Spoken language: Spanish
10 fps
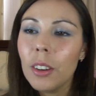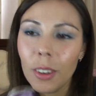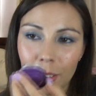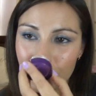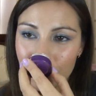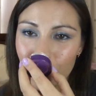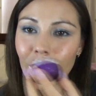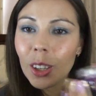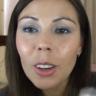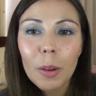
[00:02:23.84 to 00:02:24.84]
el olor. No
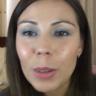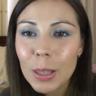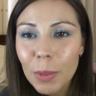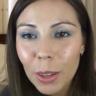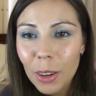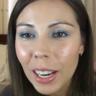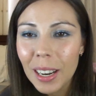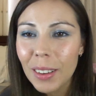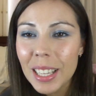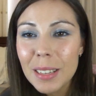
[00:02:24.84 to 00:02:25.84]
tiene olor, pero siempre quiero
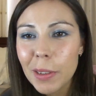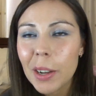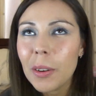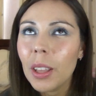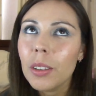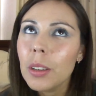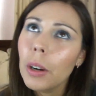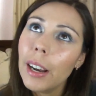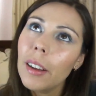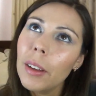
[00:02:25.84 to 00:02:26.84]
lo que hice maracuya, entonces
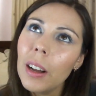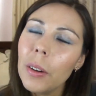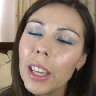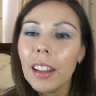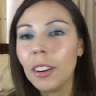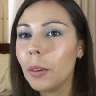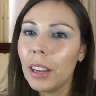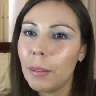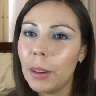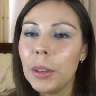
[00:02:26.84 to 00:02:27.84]
huele a maracuyá, no, no
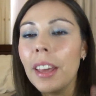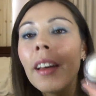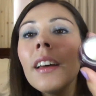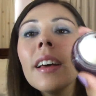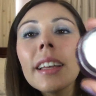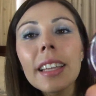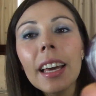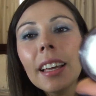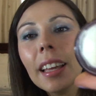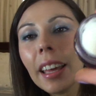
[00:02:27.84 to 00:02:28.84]
huele a maracuyá.
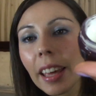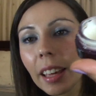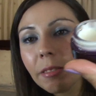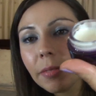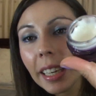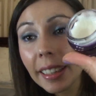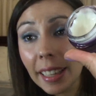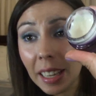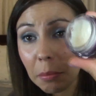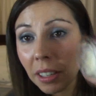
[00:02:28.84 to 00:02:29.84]
¿Ya? Eh, es
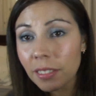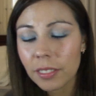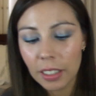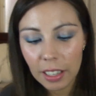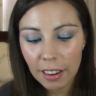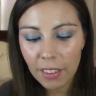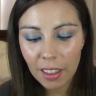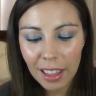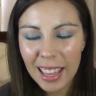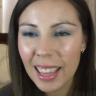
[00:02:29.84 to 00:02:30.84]
esta crema, que la
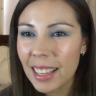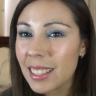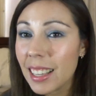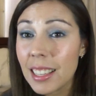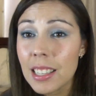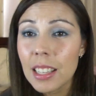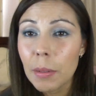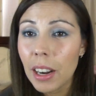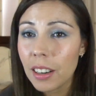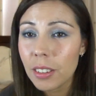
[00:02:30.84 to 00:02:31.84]
verdad es que es exquisita
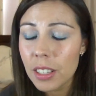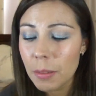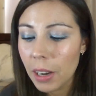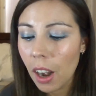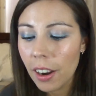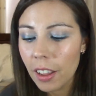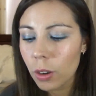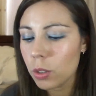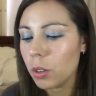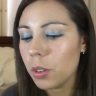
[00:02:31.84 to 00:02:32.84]
para la noche, para la vida de
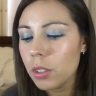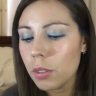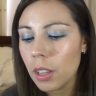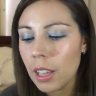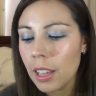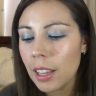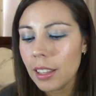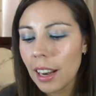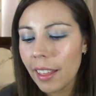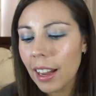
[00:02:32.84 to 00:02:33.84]
los ojos.
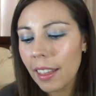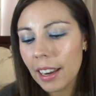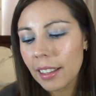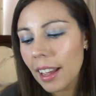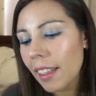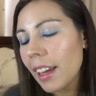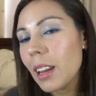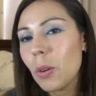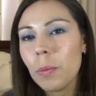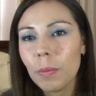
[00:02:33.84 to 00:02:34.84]
Te la deja hidratada,
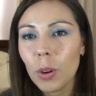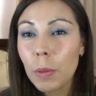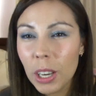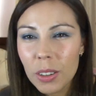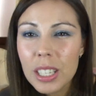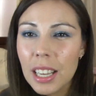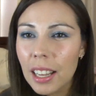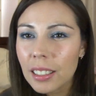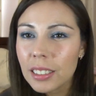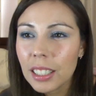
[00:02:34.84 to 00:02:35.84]
y
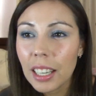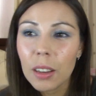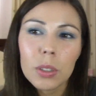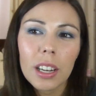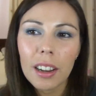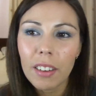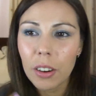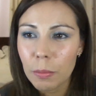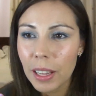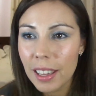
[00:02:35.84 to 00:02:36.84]
luminosa, si quieres usarla
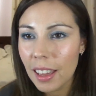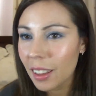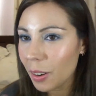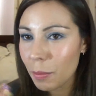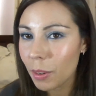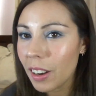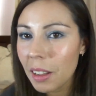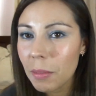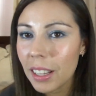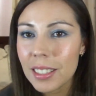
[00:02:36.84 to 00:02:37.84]
bajo el maquillaje no hay
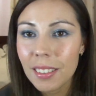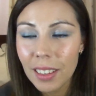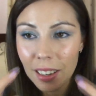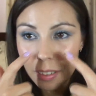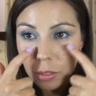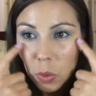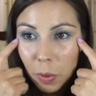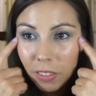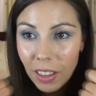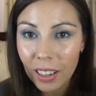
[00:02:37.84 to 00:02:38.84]
problema, se ve
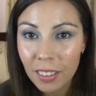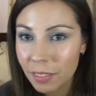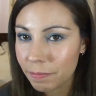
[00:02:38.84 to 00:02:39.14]
súper bien,